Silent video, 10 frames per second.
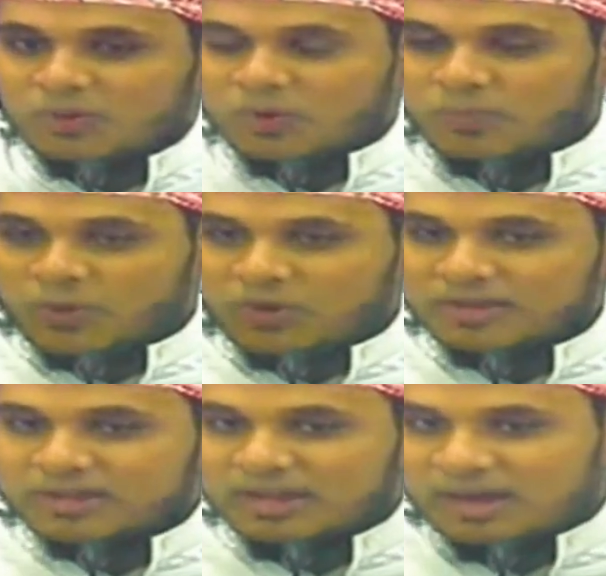ஒரு
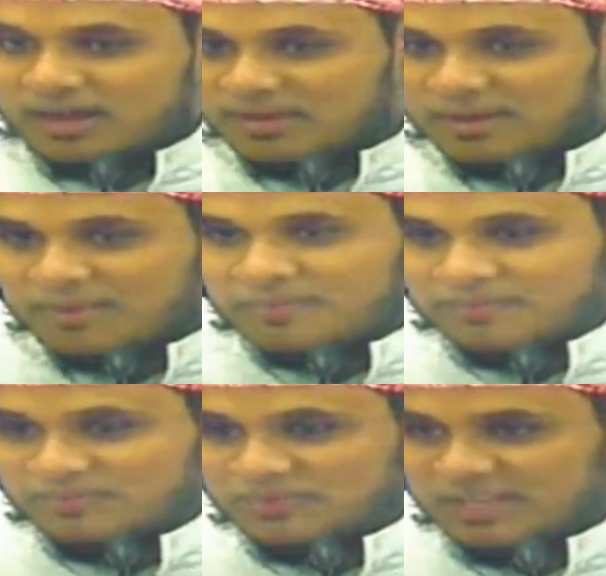பொருளுக்கு ஆதாரம்
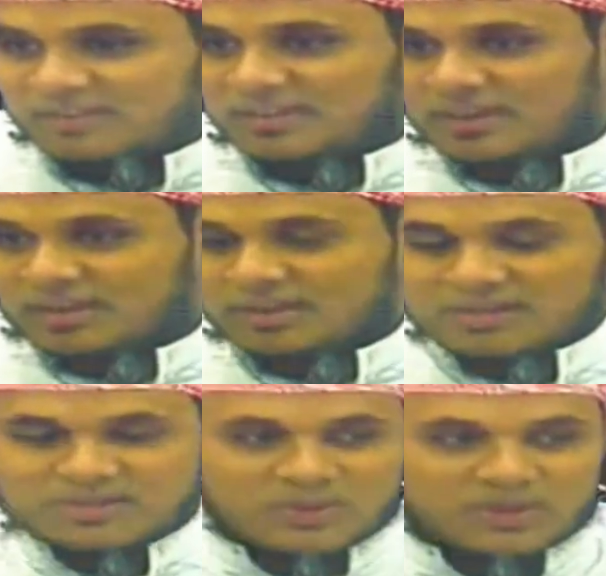தேவையில்லை
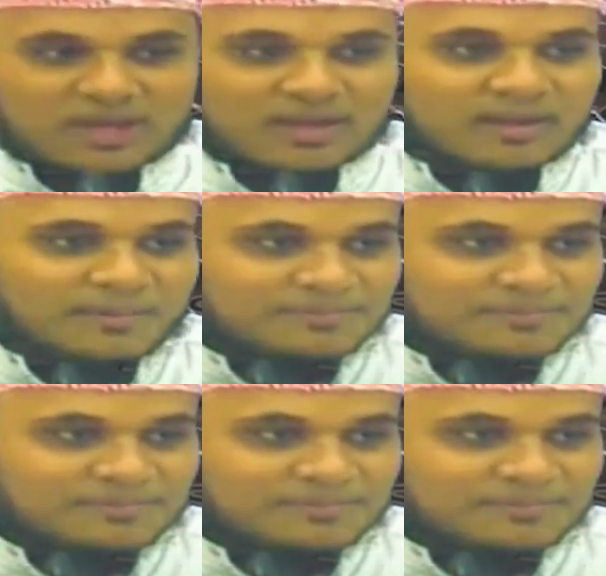என்று சொன்னால்